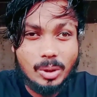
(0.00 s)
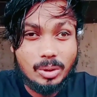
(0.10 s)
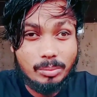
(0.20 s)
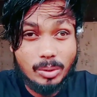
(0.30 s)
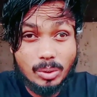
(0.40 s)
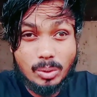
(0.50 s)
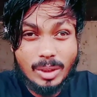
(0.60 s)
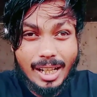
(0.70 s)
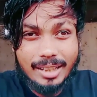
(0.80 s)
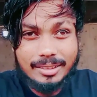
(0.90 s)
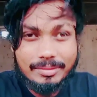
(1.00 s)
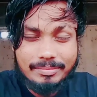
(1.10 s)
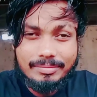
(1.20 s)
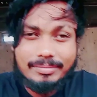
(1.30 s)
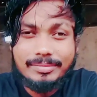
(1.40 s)
অসভ্য নোংরা
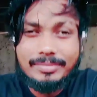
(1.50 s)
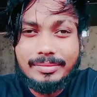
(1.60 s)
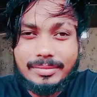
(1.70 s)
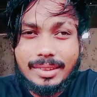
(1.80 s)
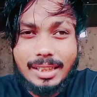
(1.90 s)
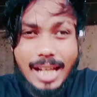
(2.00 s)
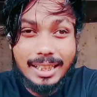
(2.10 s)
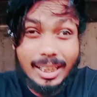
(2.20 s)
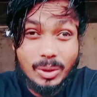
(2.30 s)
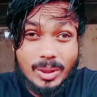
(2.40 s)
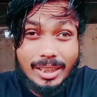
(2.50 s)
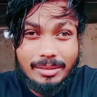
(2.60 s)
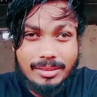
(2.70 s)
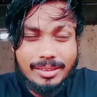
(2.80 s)
হাকরা চোদা